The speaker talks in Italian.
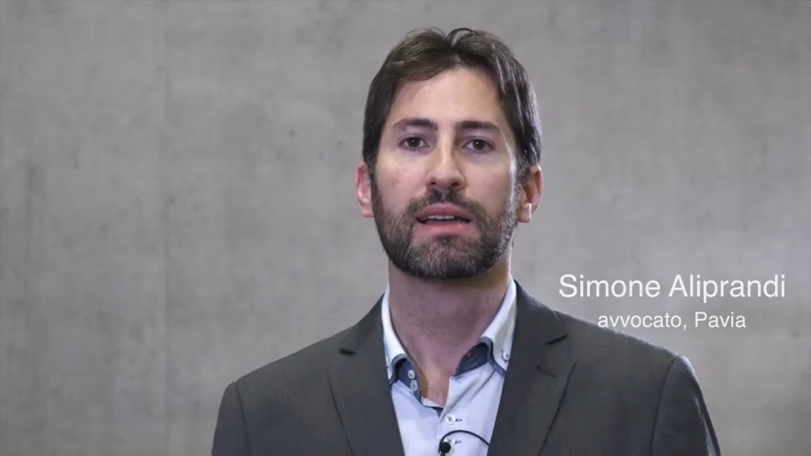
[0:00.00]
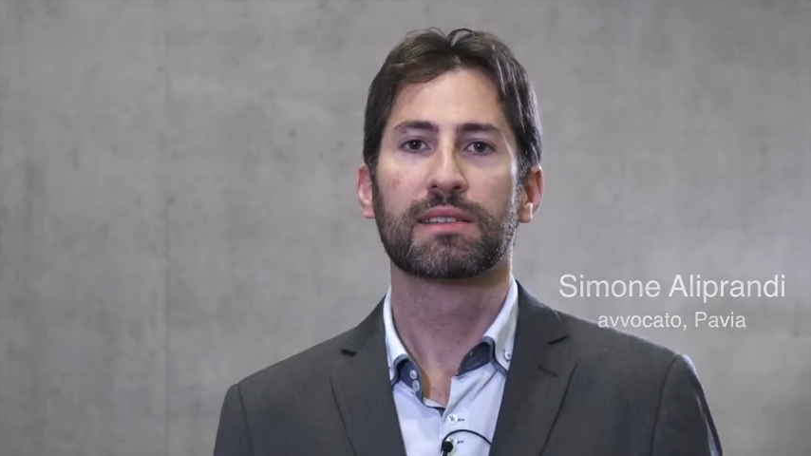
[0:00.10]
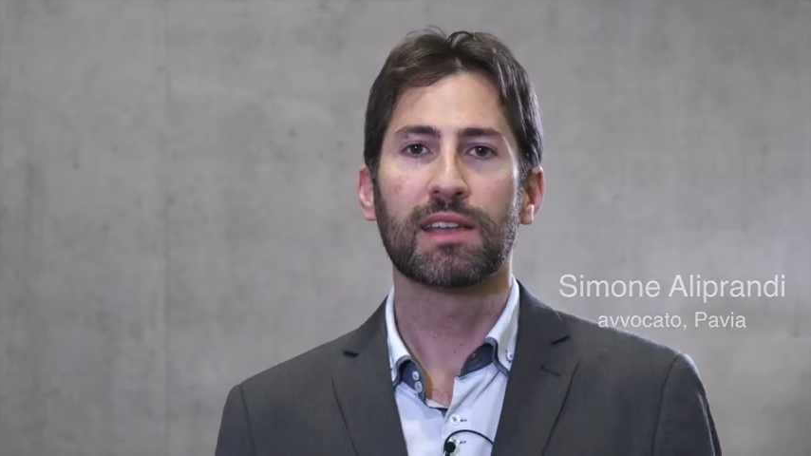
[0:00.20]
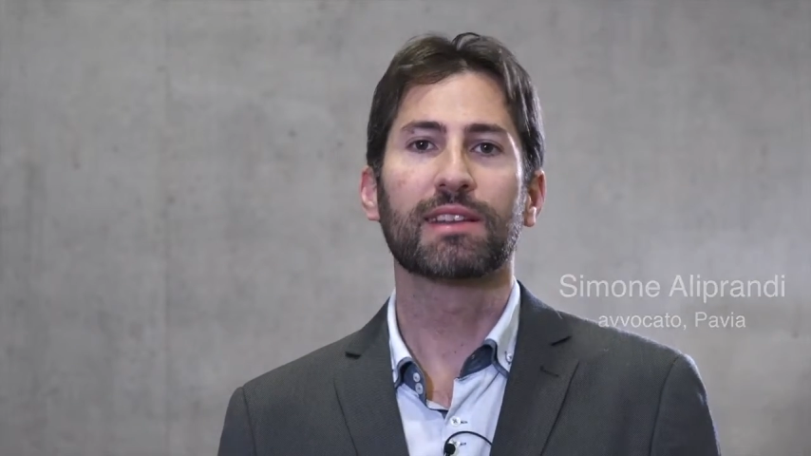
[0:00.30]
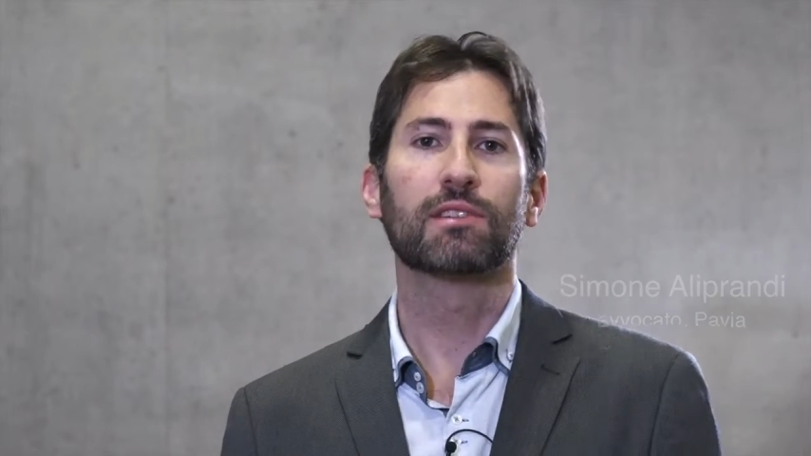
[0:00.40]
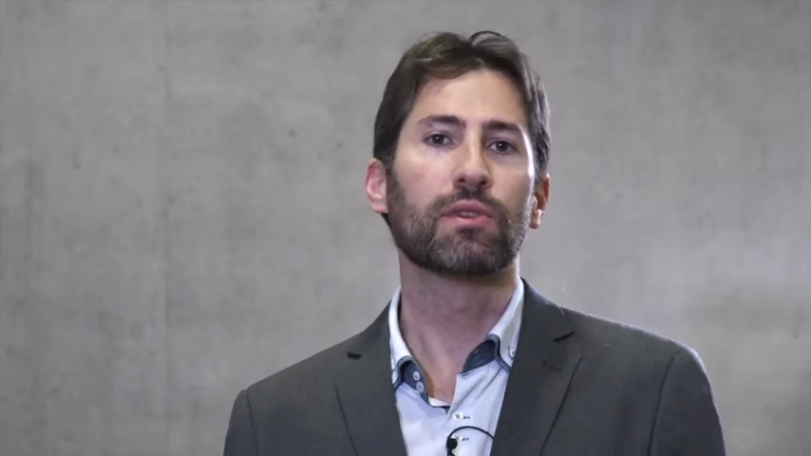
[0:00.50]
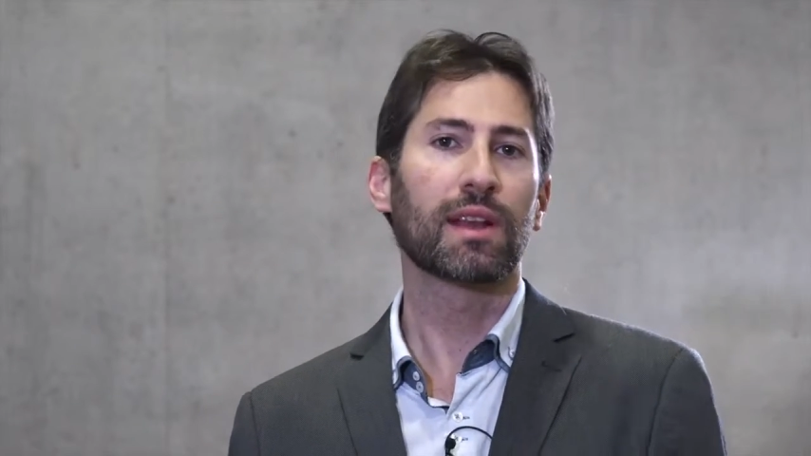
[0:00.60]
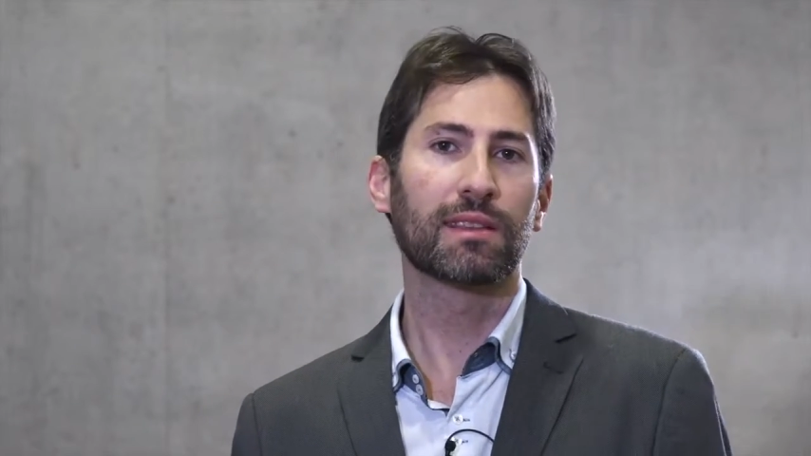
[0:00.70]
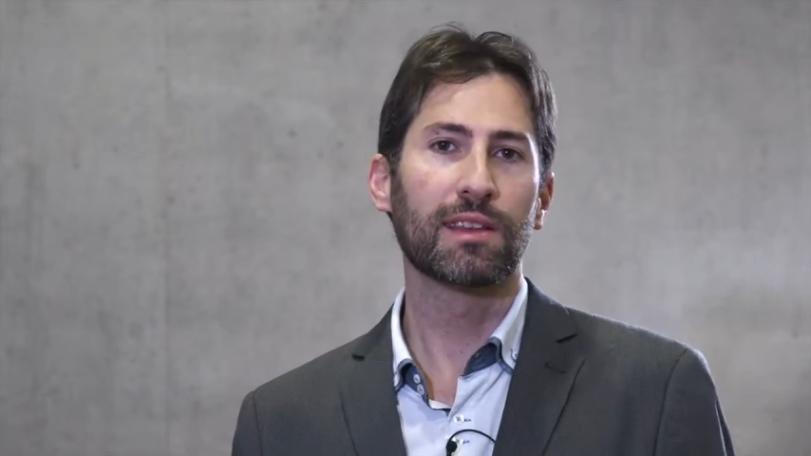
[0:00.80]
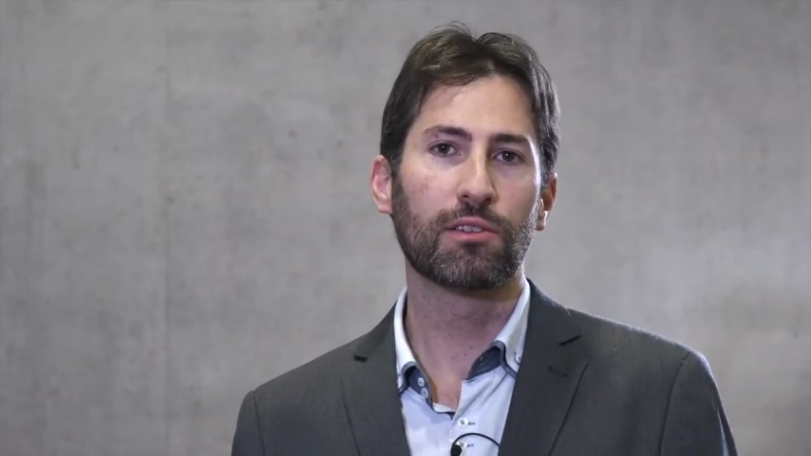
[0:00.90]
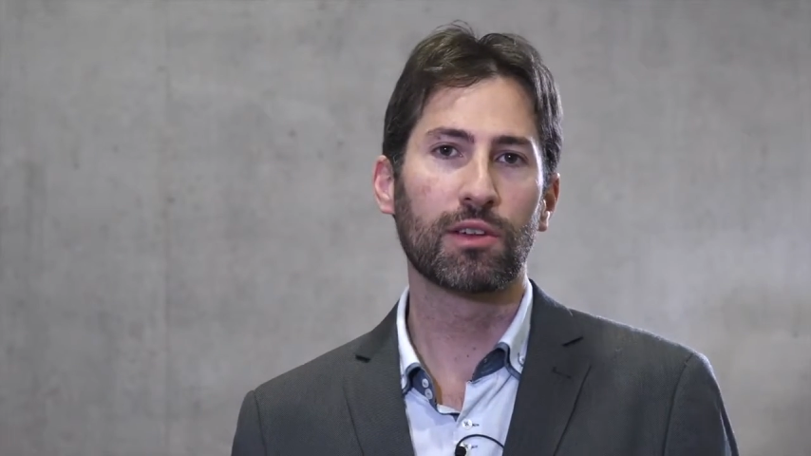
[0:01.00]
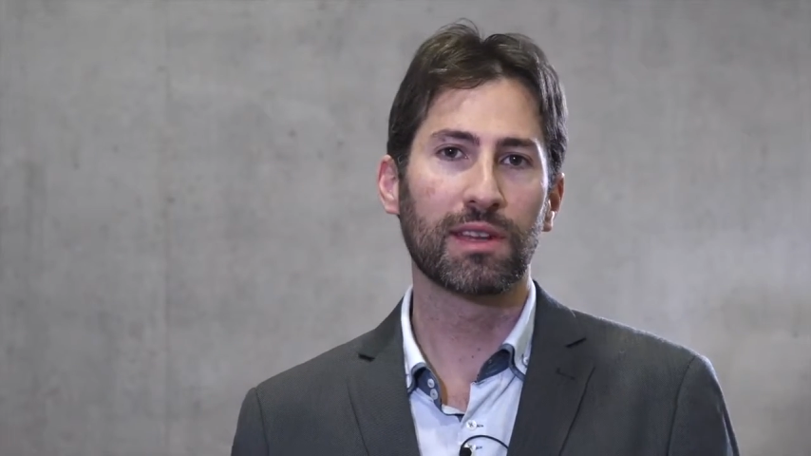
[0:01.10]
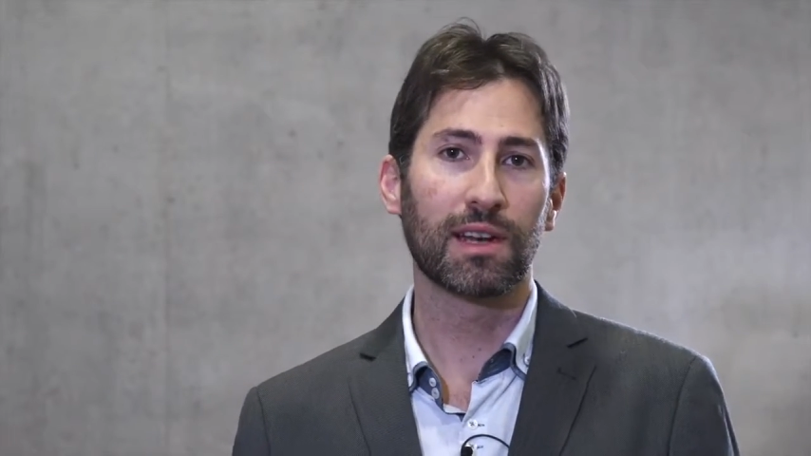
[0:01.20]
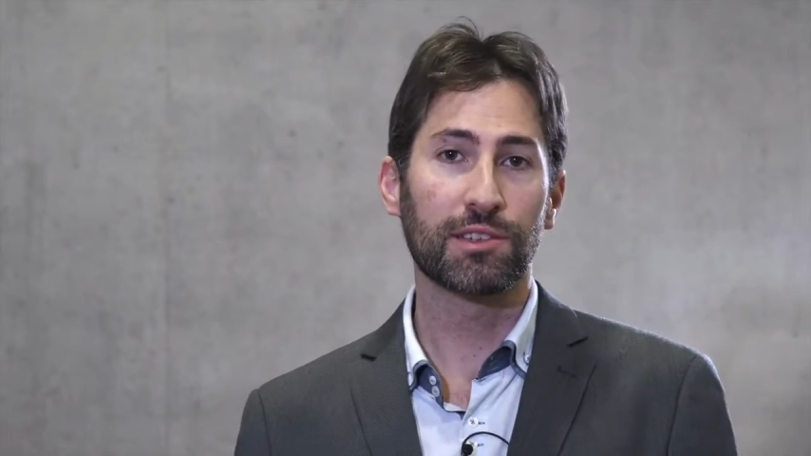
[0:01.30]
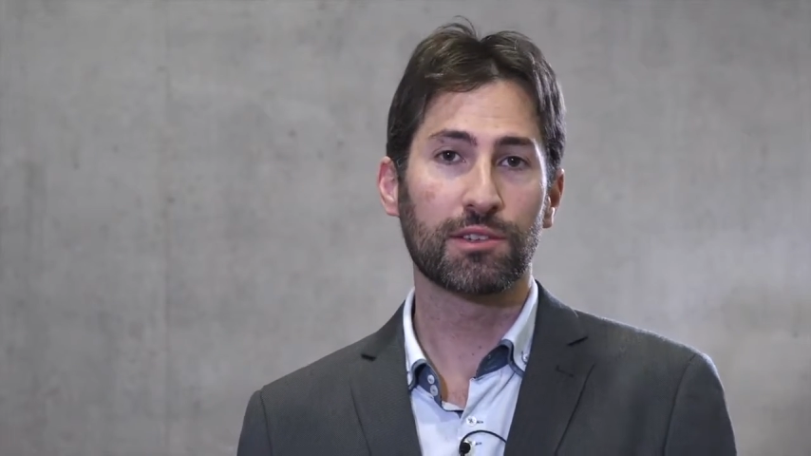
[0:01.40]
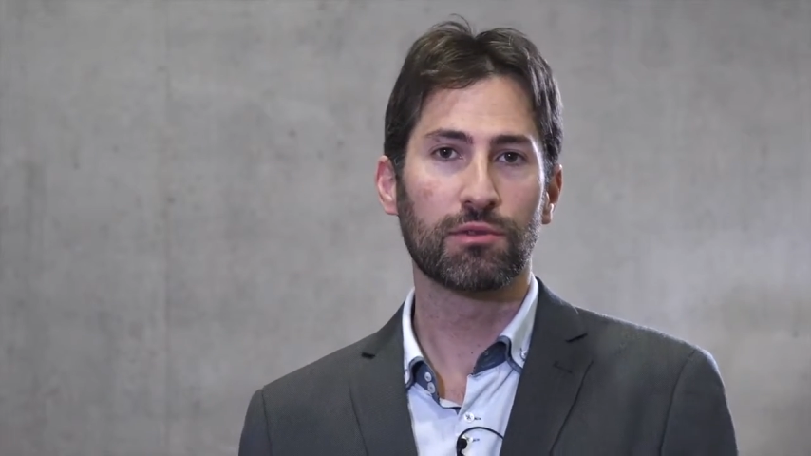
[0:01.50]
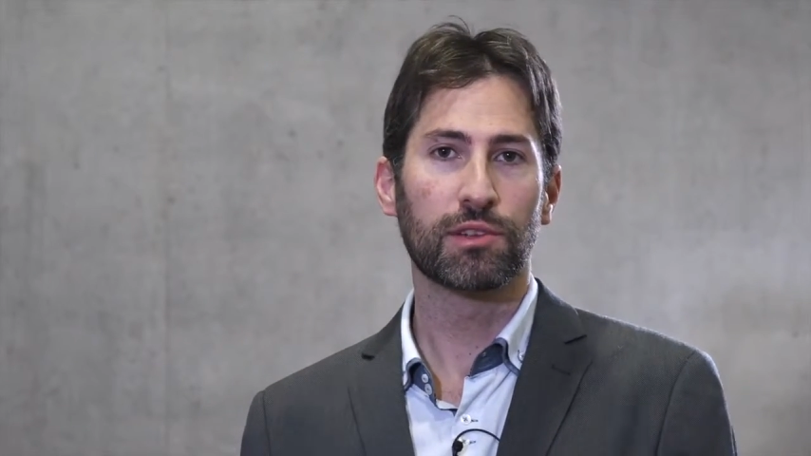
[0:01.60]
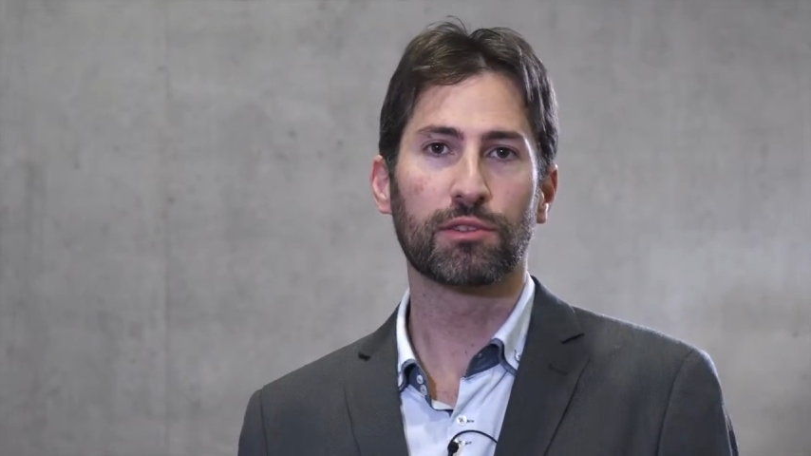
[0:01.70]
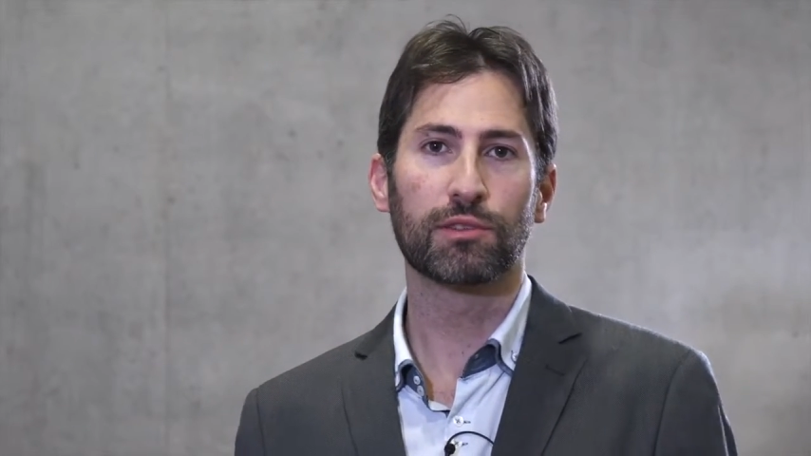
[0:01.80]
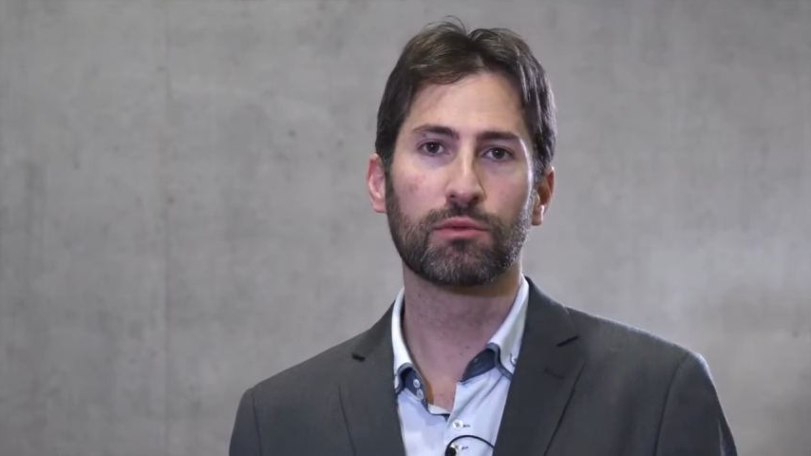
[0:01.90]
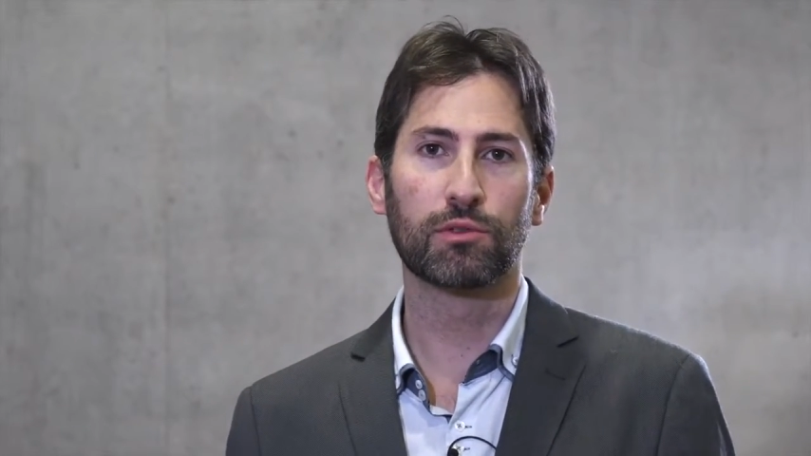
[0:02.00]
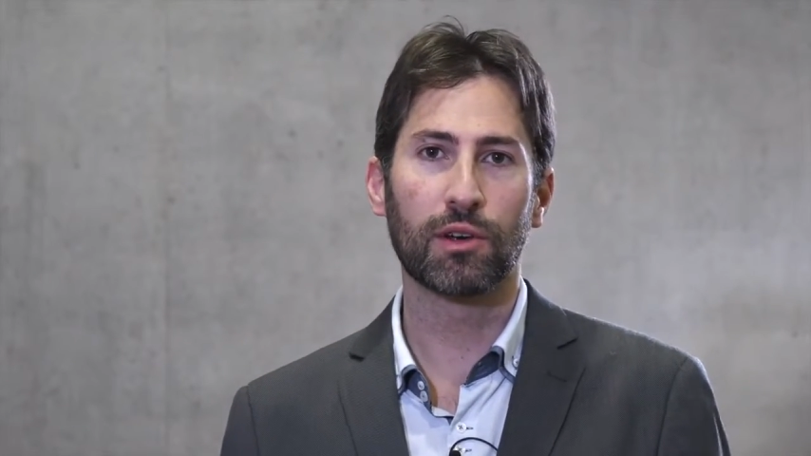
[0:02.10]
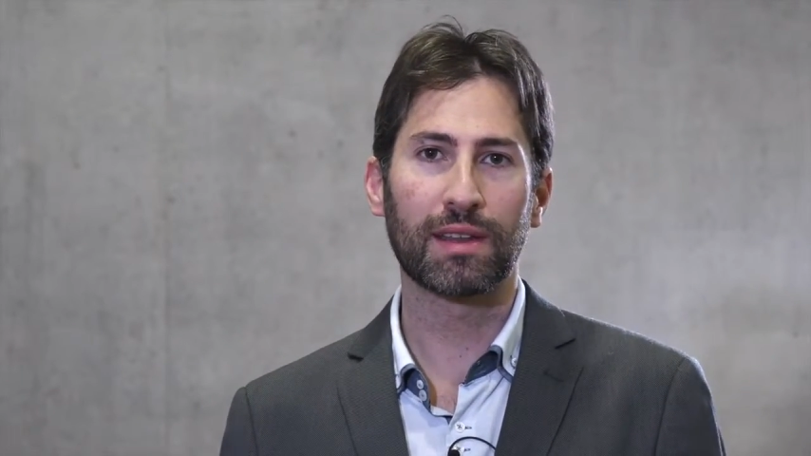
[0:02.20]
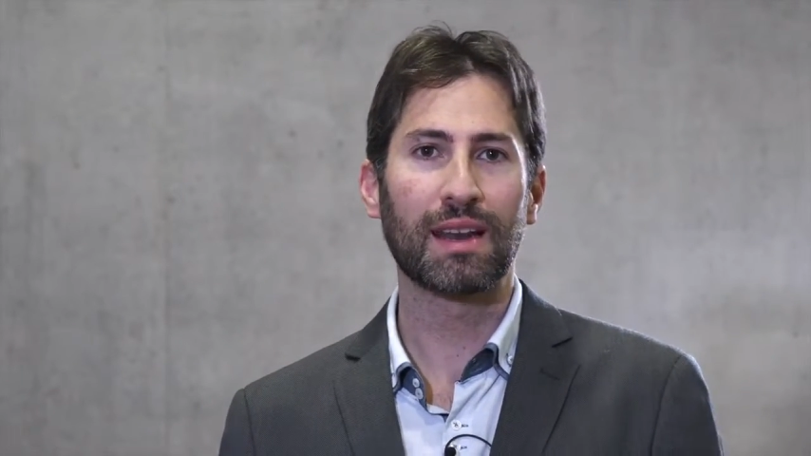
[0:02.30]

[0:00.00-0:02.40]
sia da alcuni articoli della legge sul diritto d'autore